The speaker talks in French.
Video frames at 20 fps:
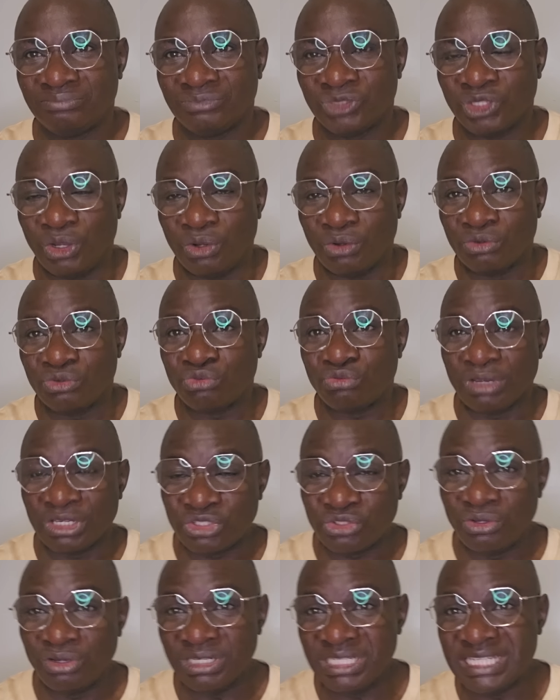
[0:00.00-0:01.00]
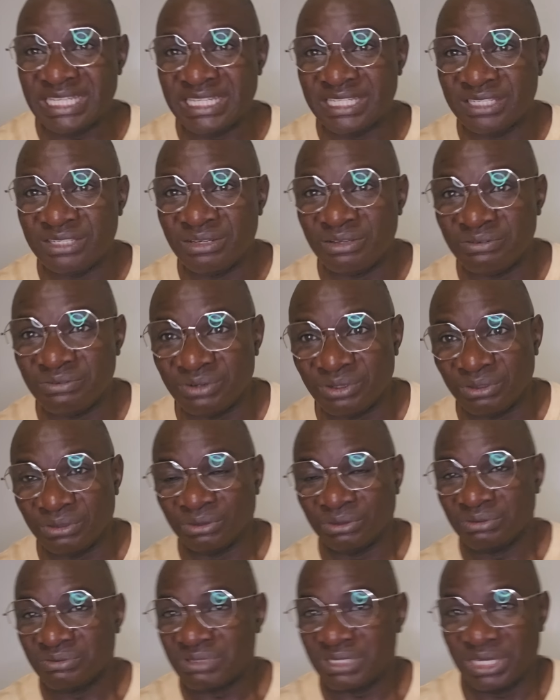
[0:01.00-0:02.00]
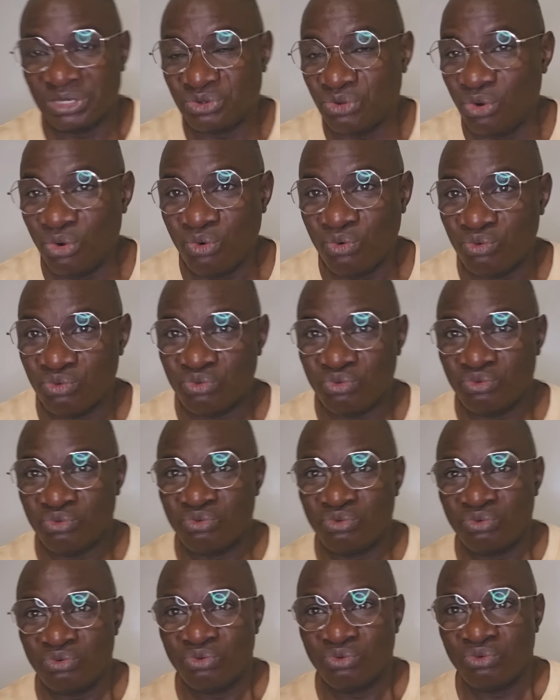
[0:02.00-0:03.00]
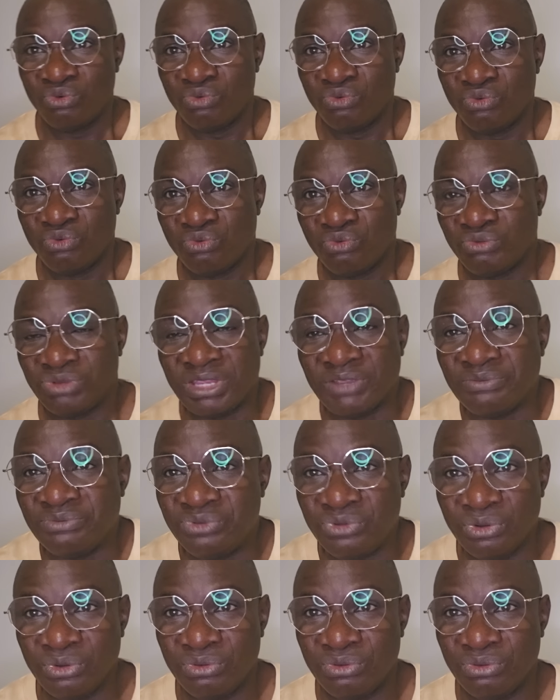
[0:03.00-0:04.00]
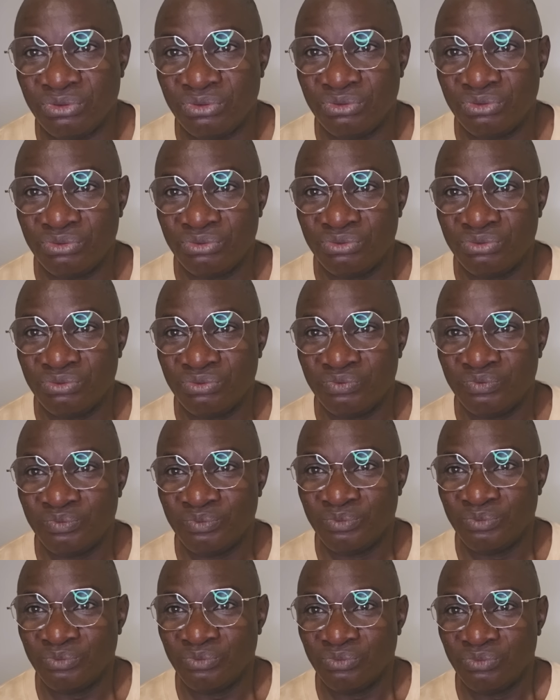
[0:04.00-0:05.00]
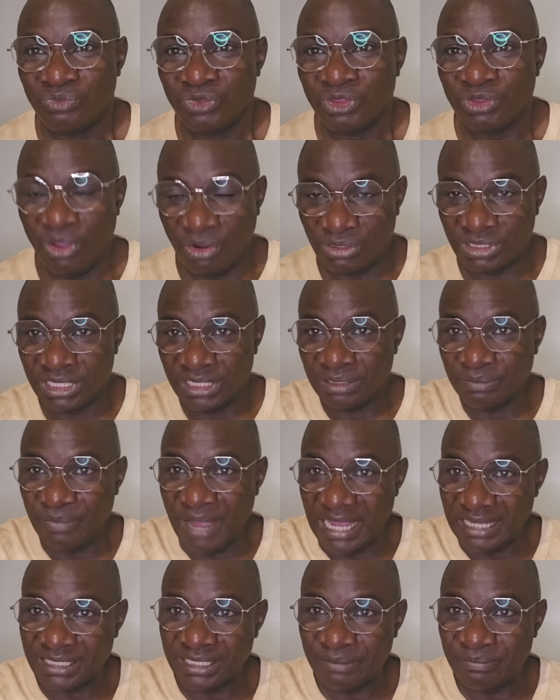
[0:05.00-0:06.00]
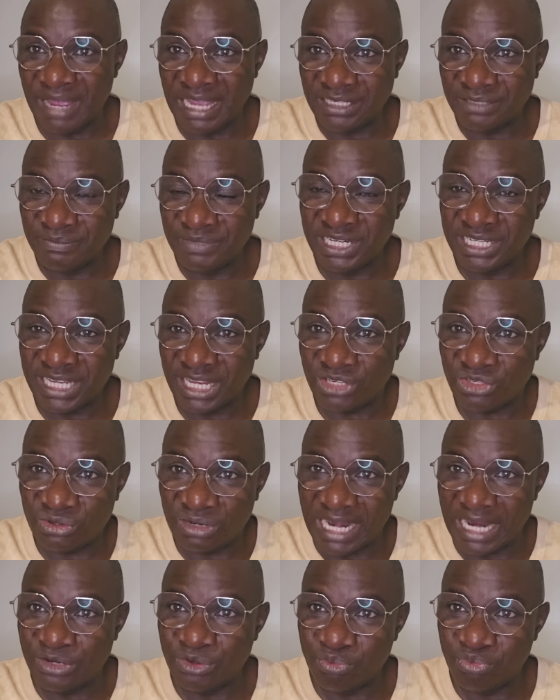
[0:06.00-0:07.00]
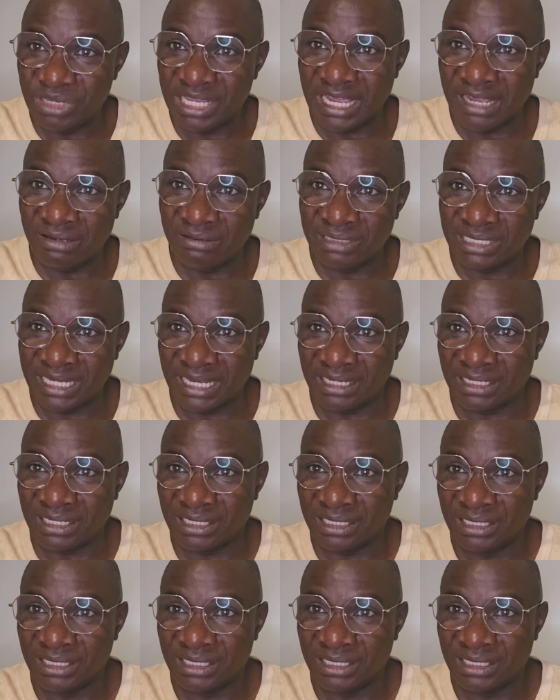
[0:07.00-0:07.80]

Donc, 79 ans, c'est trop. C'est vieux. Donc, ces bases, militaires sont là depuis 45.